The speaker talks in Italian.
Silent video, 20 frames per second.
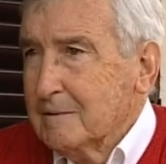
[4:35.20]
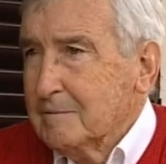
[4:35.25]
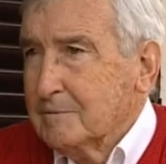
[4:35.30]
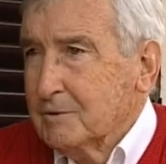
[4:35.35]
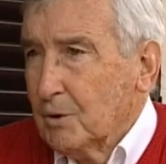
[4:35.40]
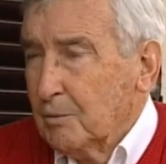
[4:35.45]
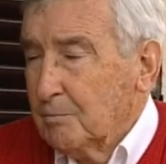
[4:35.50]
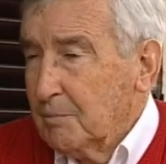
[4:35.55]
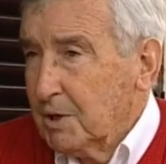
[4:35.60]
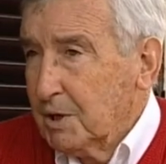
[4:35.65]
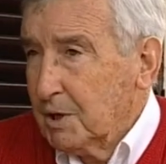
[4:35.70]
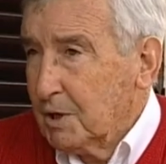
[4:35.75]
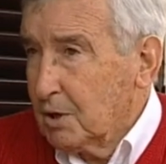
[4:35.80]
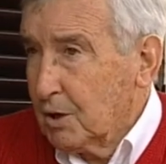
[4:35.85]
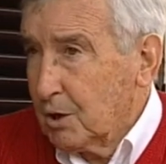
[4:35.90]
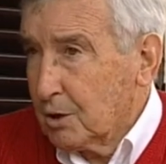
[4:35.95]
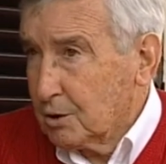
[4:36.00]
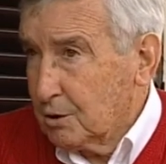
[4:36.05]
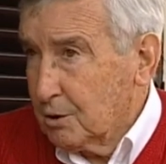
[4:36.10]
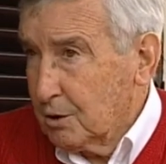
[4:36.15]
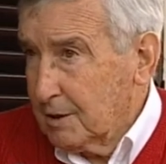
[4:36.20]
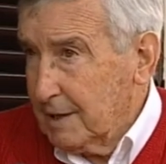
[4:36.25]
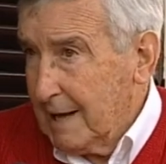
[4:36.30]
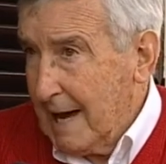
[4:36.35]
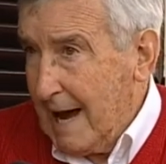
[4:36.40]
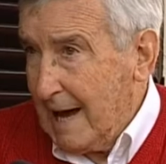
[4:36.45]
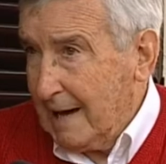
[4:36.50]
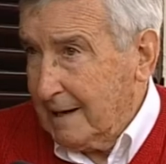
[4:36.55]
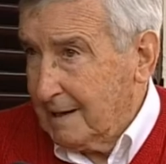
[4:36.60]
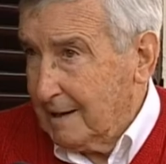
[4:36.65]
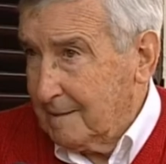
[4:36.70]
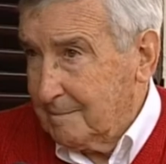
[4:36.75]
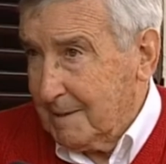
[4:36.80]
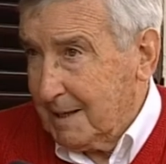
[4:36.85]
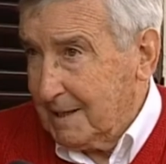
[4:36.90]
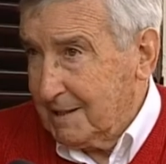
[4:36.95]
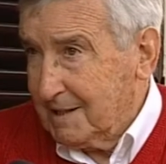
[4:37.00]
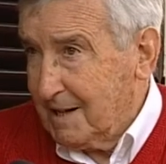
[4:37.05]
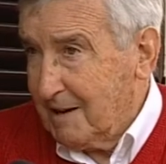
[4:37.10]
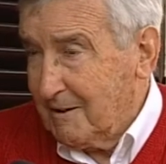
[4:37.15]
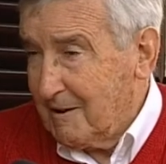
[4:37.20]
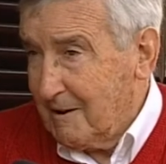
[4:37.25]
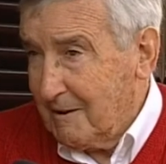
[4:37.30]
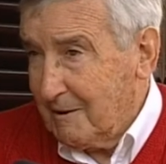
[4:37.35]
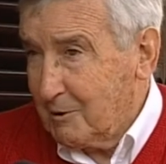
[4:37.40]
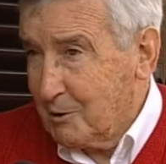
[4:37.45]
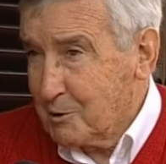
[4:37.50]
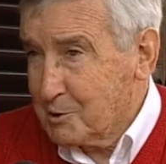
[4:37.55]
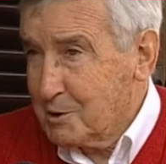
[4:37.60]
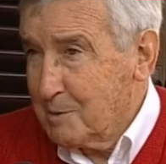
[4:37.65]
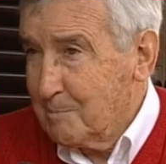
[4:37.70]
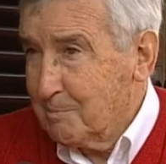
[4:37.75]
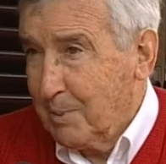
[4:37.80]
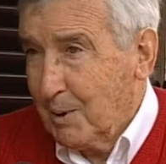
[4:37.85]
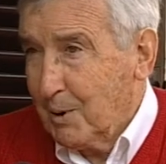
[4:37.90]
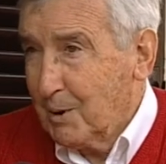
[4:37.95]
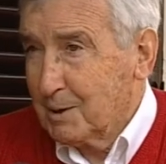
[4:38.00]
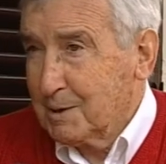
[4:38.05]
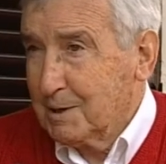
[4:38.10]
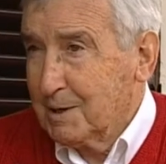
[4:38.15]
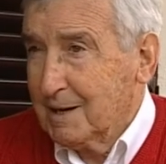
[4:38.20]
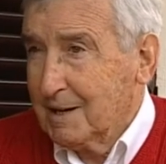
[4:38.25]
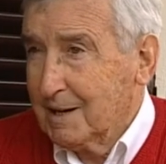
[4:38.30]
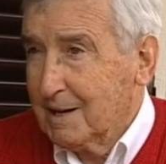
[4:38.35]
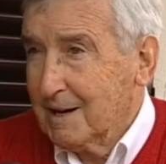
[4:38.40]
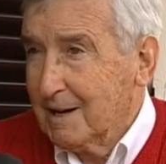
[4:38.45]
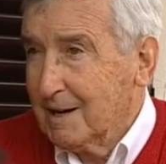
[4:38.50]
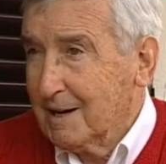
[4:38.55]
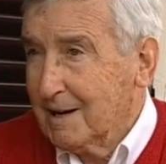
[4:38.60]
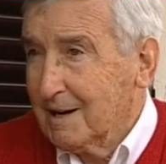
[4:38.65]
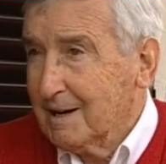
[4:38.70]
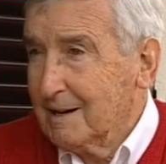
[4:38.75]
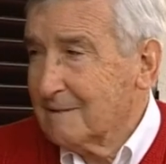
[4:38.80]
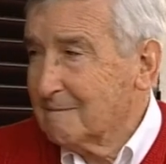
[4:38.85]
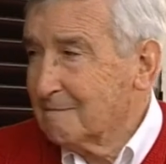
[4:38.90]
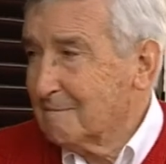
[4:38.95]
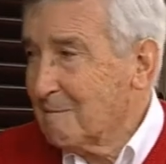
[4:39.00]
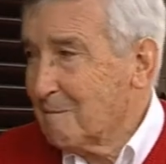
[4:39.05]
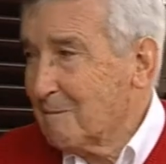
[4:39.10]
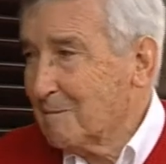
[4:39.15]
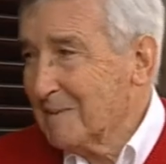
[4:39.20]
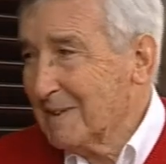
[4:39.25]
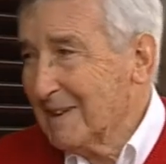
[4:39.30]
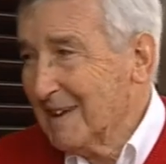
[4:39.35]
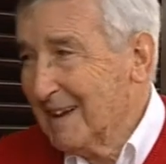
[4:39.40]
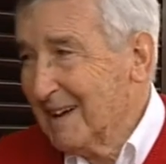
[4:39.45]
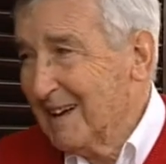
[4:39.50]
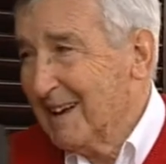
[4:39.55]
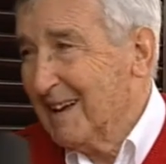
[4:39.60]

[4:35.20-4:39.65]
Non mi ricordo gli anni, ma ne aveva così pochi che... 14.